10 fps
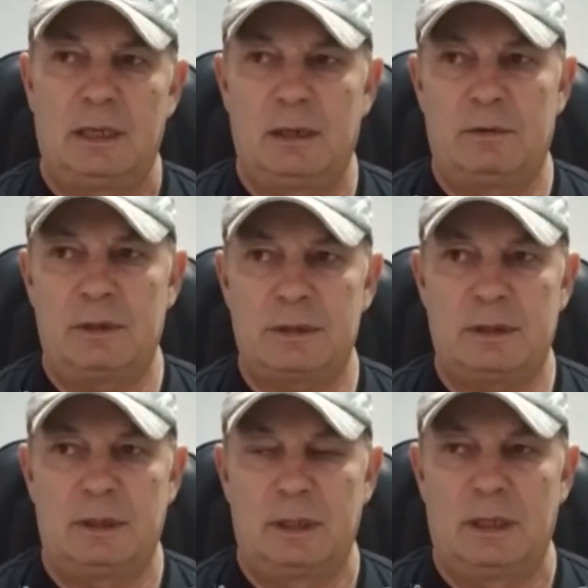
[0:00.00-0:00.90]
e
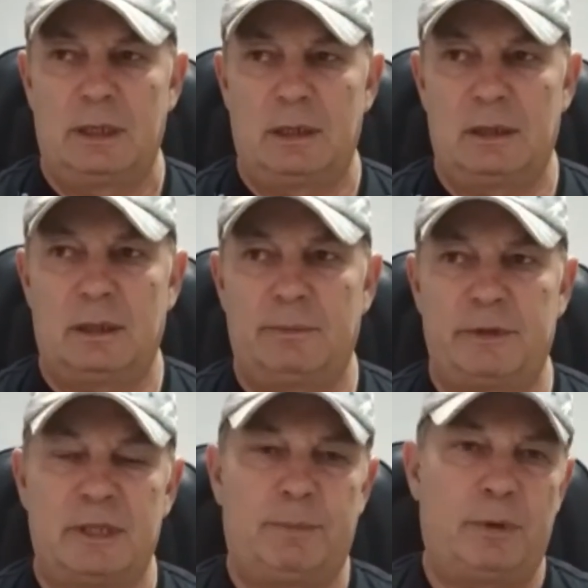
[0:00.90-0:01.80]
hoje, é,
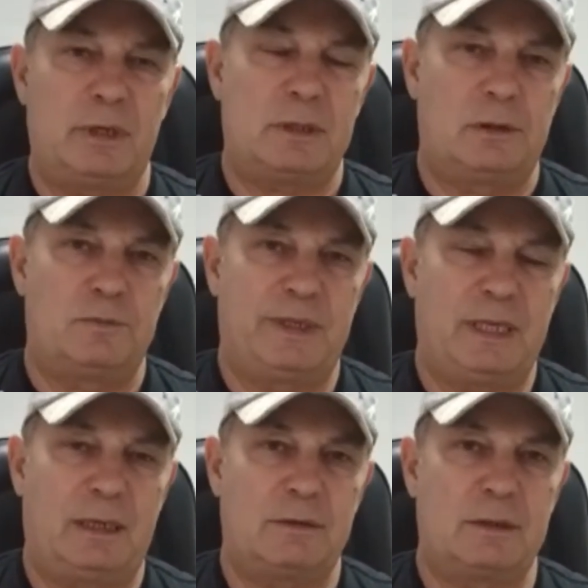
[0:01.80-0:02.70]
de posse dos
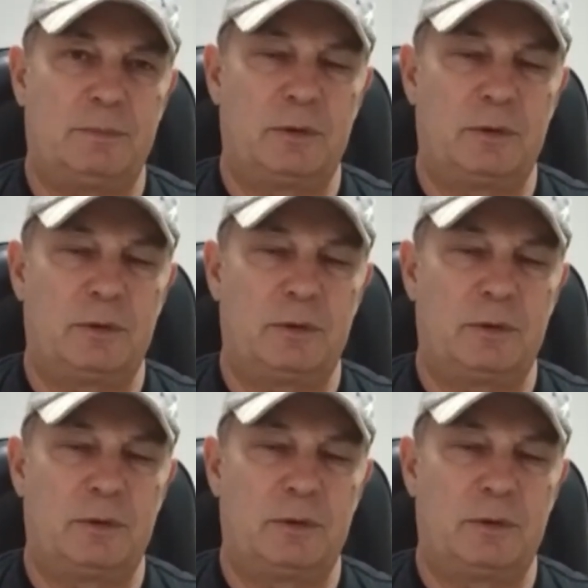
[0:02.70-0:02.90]
mandados de